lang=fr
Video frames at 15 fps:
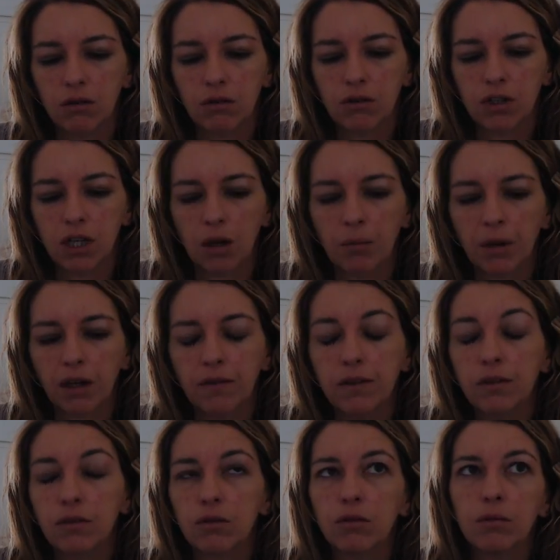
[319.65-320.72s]
j'ai en
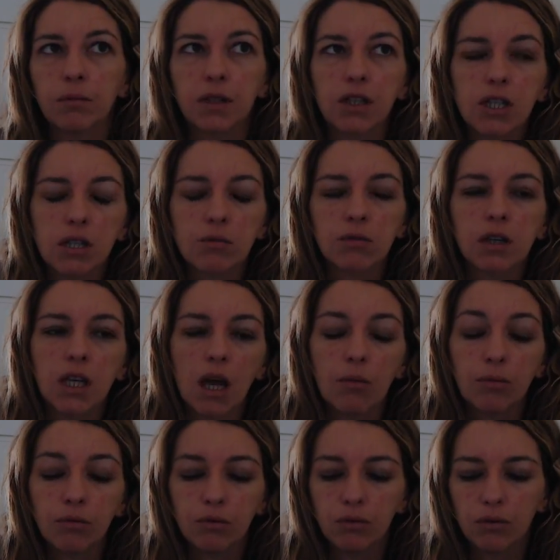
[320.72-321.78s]
prévision, mais chez moi, il n'y a
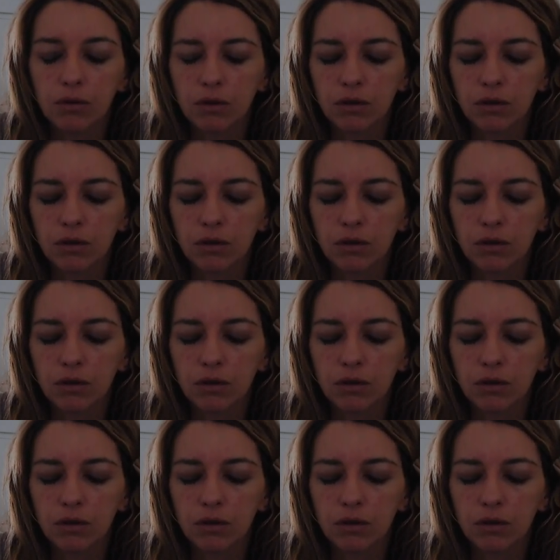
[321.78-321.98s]
plus...